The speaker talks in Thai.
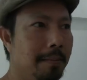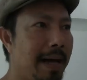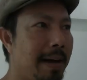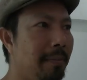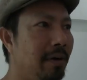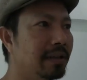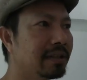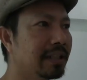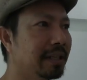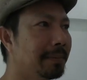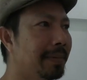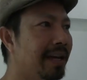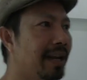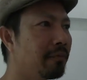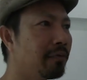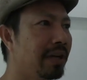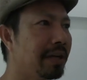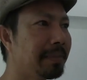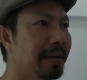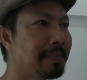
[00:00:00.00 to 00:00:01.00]
ปลาหมอสีมา
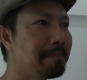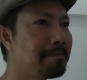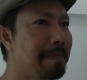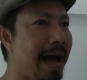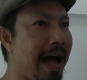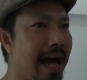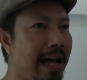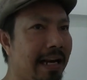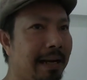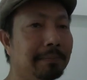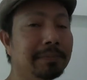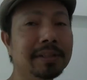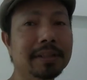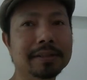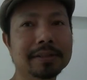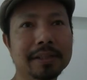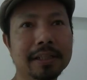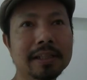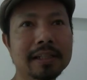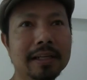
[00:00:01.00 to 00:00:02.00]
ลาวีเป็นปลาน้ำจื
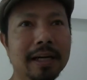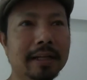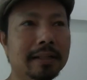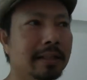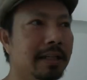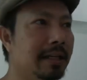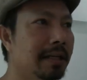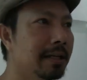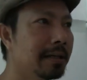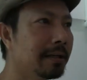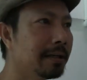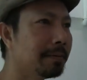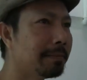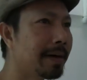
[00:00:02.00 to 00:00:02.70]
ดสีเหลืองที่